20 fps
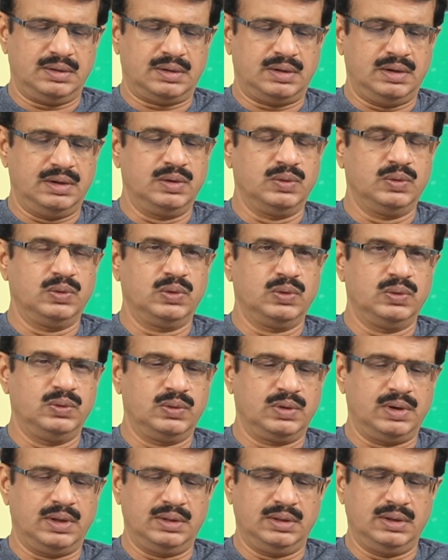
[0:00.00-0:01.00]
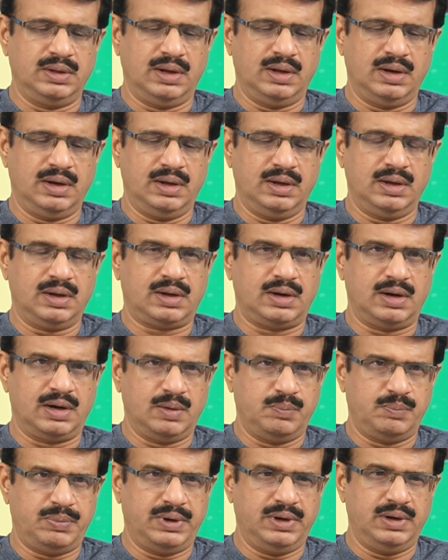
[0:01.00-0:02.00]
కర్నూలు నంద్యాల
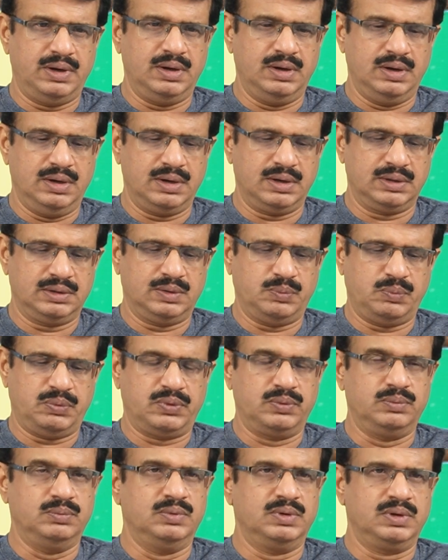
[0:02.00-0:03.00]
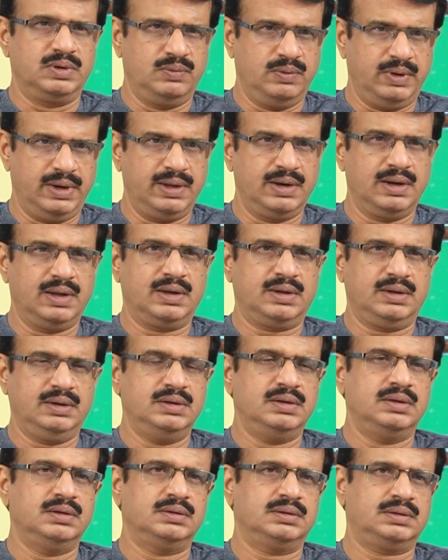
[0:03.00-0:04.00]
కడప అనంతపురం ఇవి అయినాక
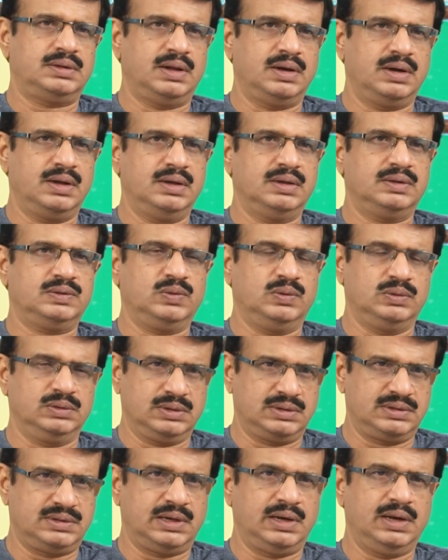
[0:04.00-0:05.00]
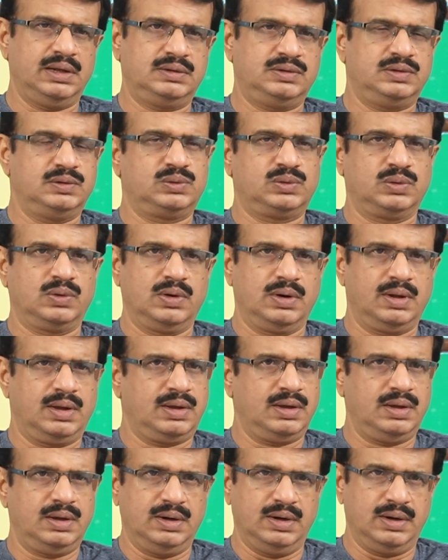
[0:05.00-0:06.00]
తన సొంత జిల్లా
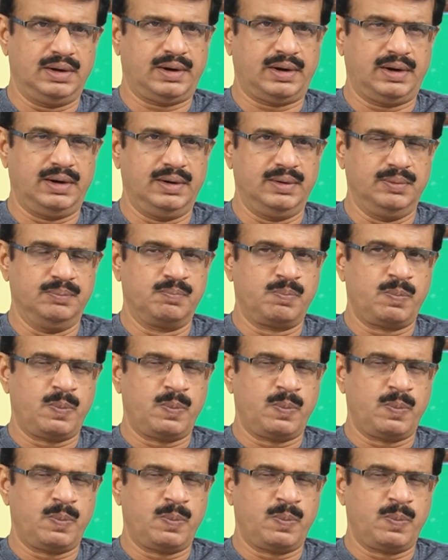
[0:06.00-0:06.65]
చిత్తూరులోకి ఎంటర్ అయ్యాడు